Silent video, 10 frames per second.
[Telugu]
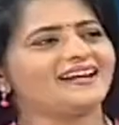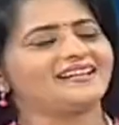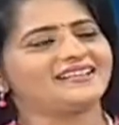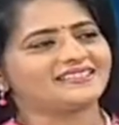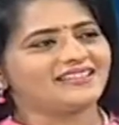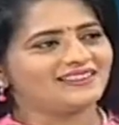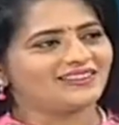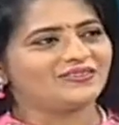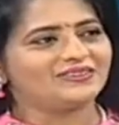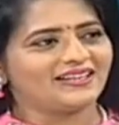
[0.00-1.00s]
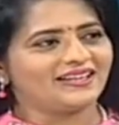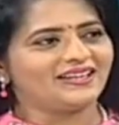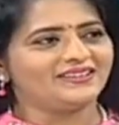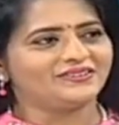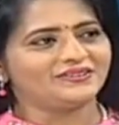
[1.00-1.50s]
లాంటి లక్షణాలు తగ్గుతాయి
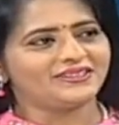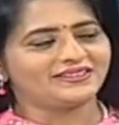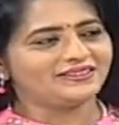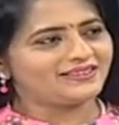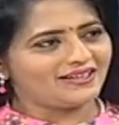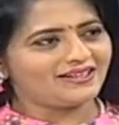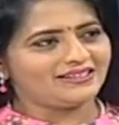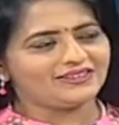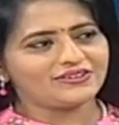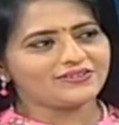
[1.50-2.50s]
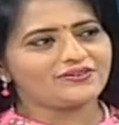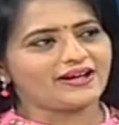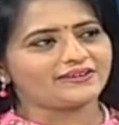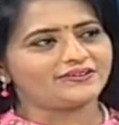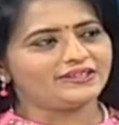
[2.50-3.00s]
అని అంటుంటారు దాంట్లో ఎంతవరకు
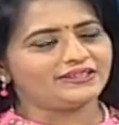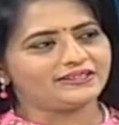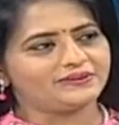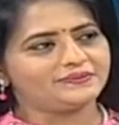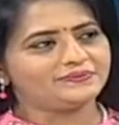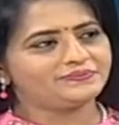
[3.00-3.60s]
ఫ్యాక్ట్ ఉందంటారు